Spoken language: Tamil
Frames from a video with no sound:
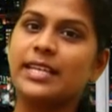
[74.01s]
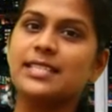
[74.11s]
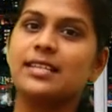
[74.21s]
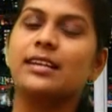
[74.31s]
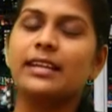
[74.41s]

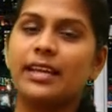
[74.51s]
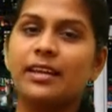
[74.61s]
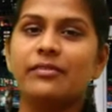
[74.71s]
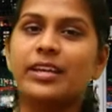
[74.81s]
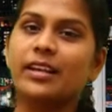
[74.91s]
ரிலீஸ் ஆனா
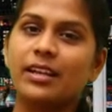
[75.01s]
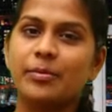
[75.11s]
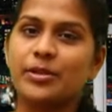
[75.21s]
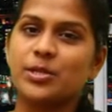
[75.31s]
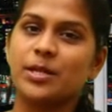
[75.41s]
டிக்கெட்
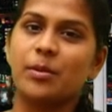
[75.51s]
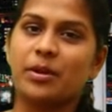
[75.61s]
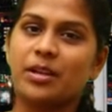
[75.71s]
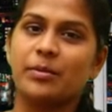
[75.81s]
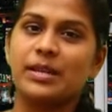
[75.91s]
விற்கிறதுல பிரச்சனை
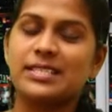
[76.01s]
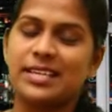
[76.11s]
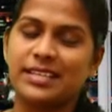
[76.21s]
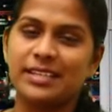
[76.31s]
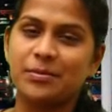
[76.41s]
அப்படின்ற மாதிரி
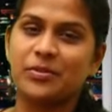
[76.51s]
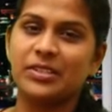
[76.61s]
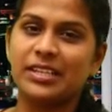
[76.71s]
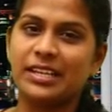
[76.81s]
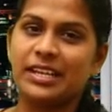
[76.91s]
செய்திகள் இப்போ
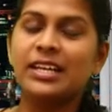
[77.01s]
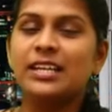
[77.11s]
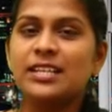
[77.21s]
வந்திருக்கு